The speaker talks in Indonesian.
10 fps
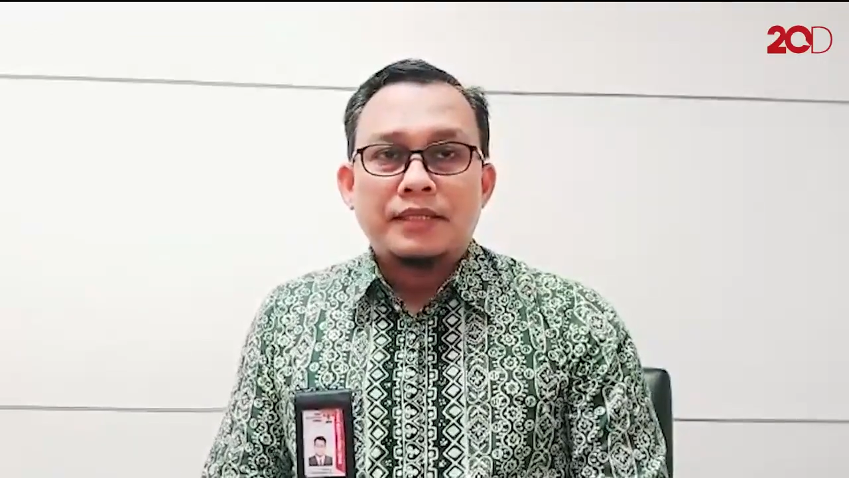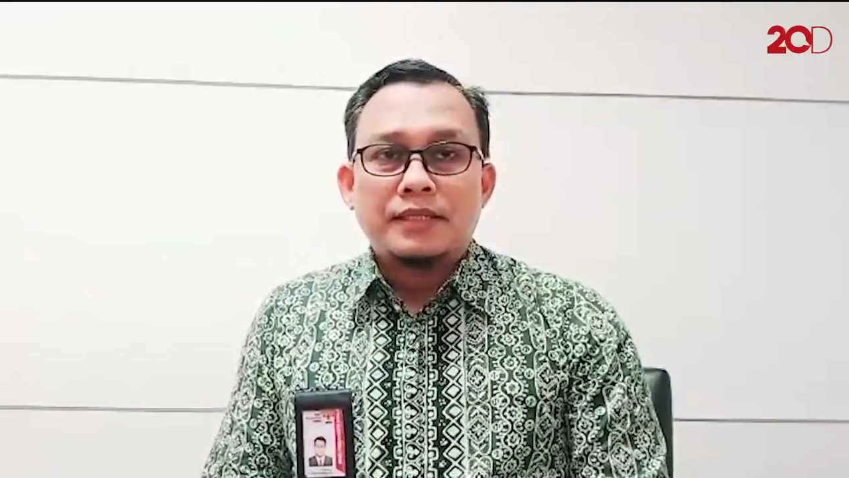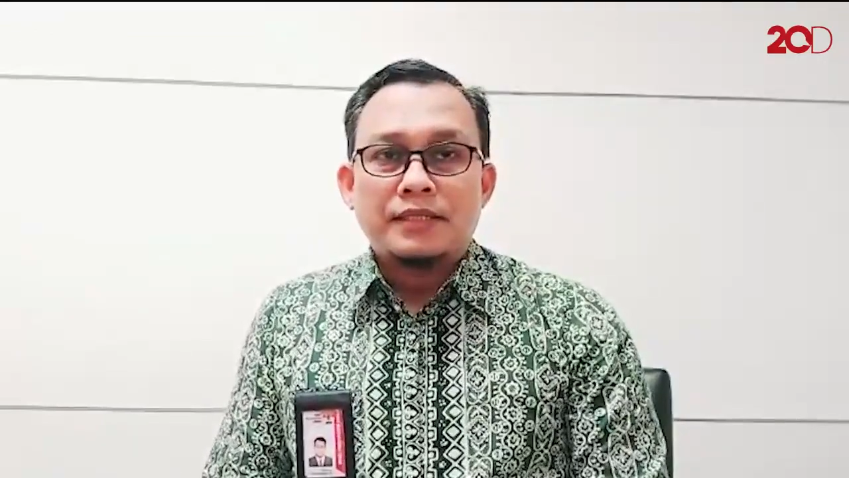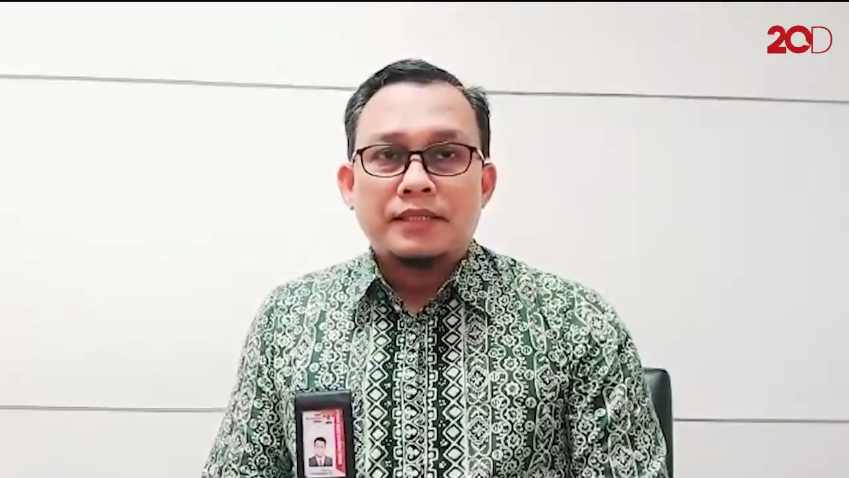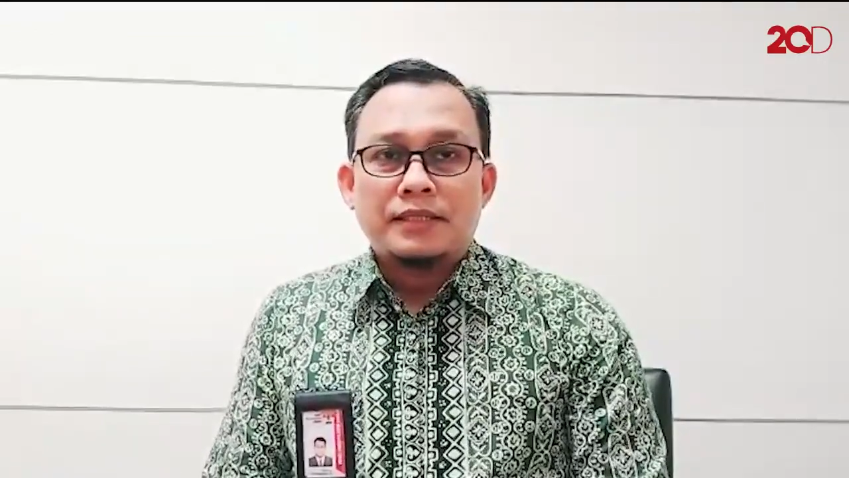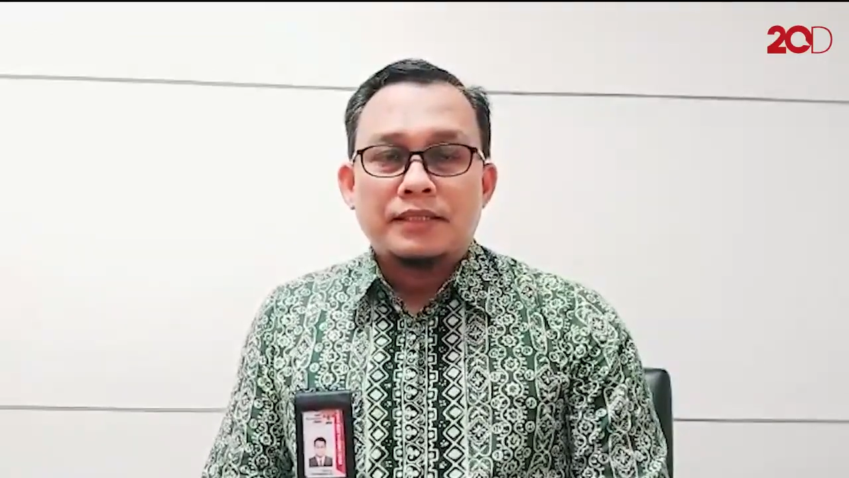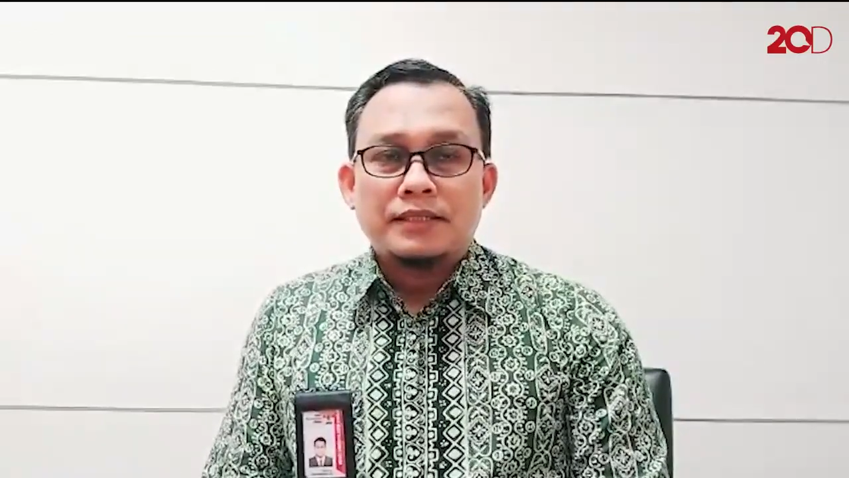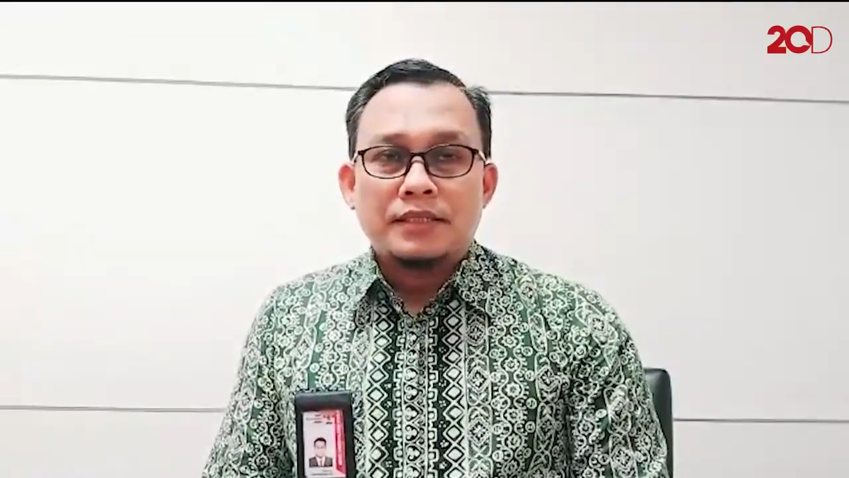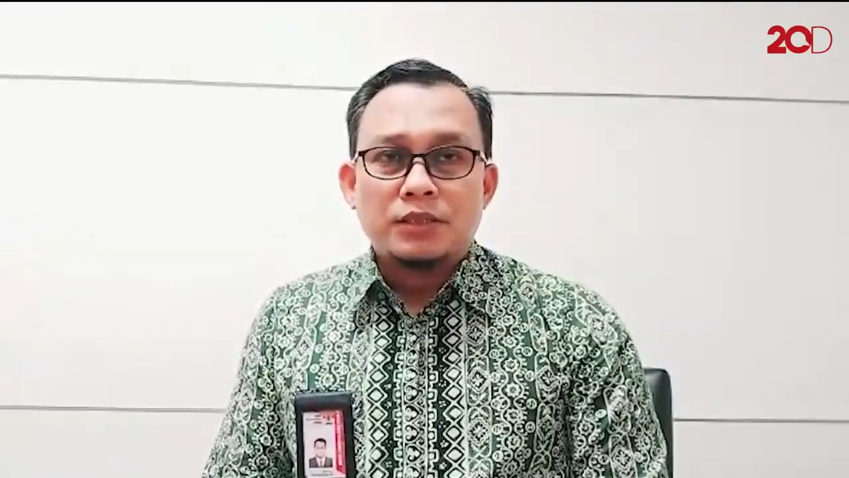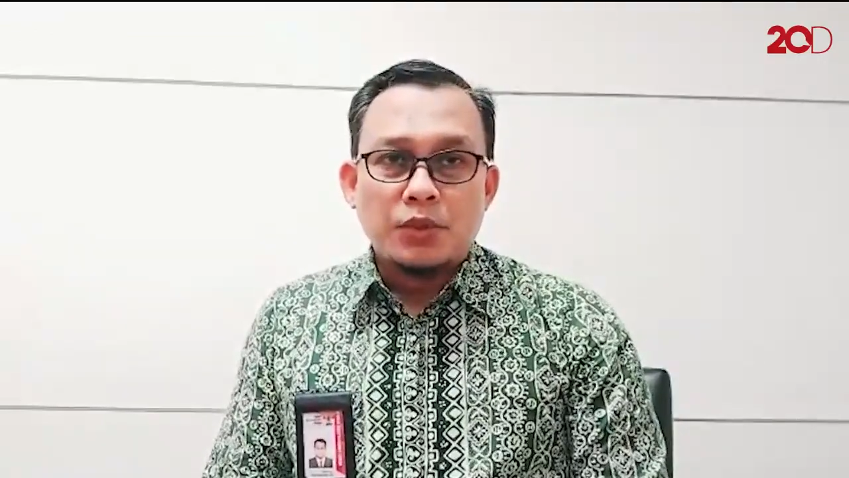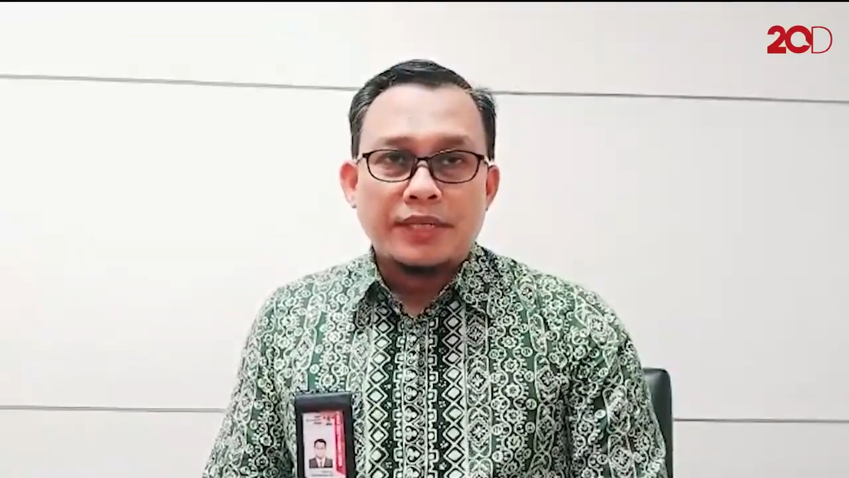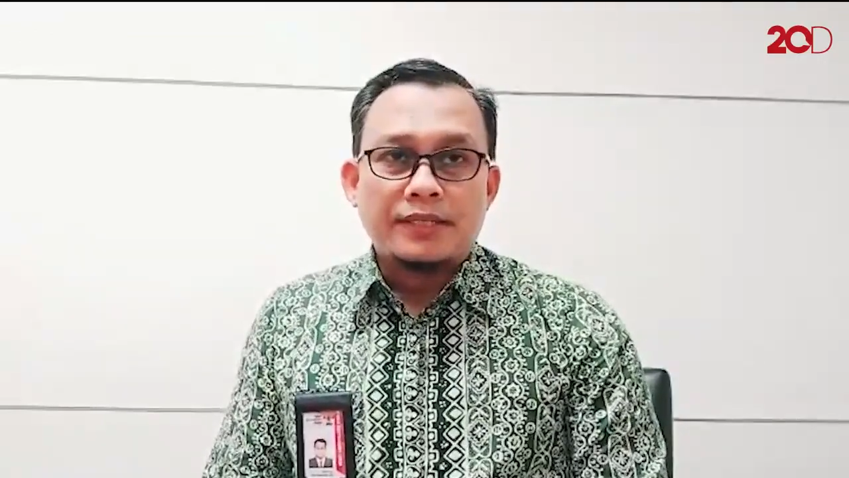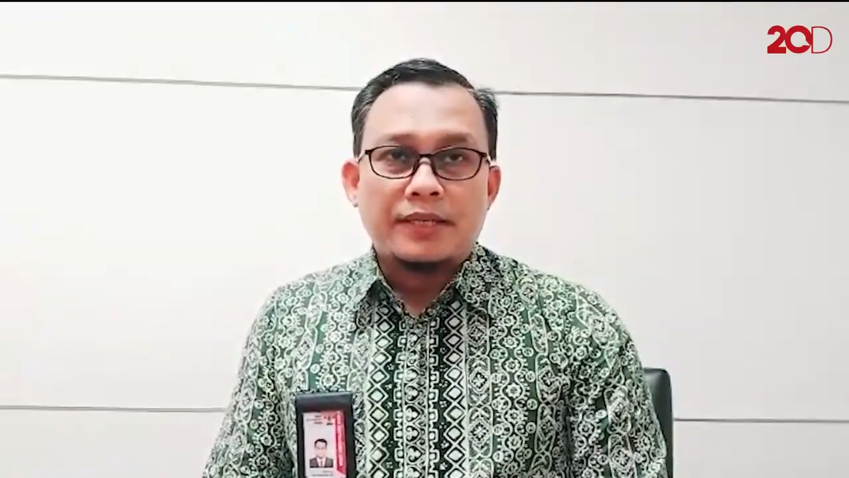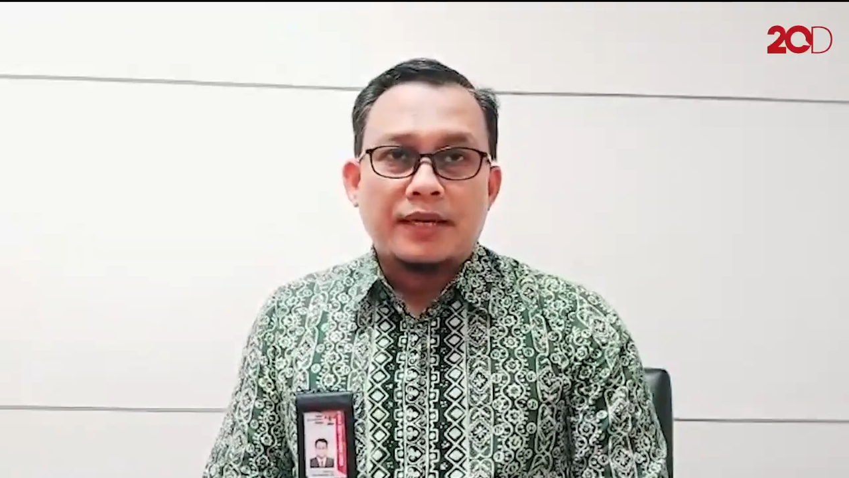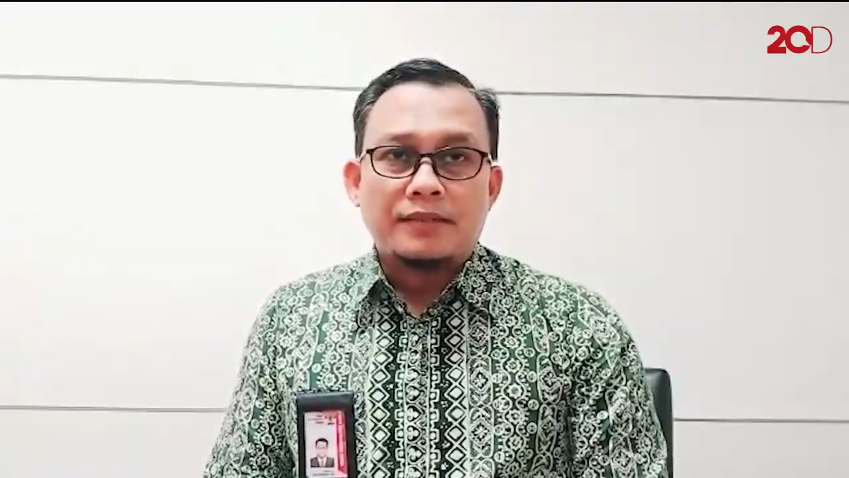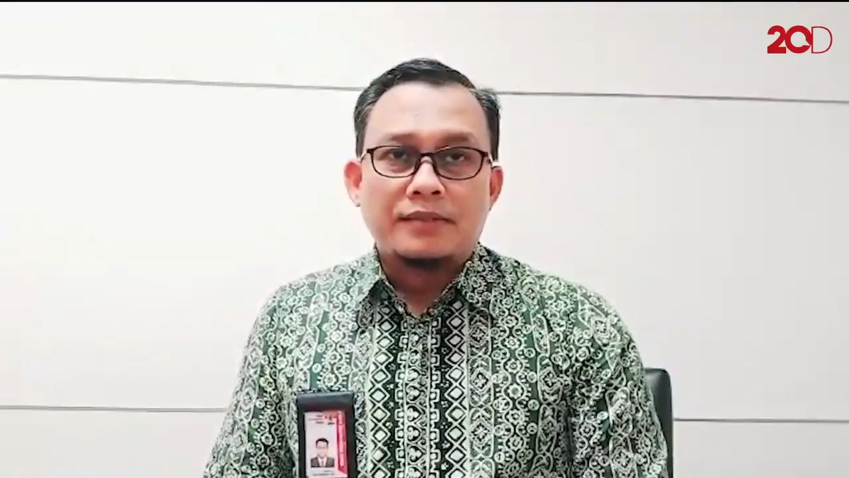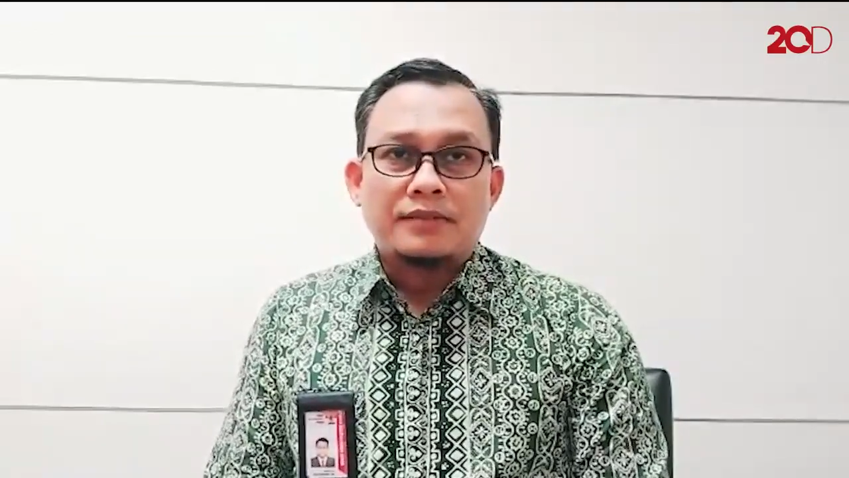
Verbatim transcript: eh, sesuai dengan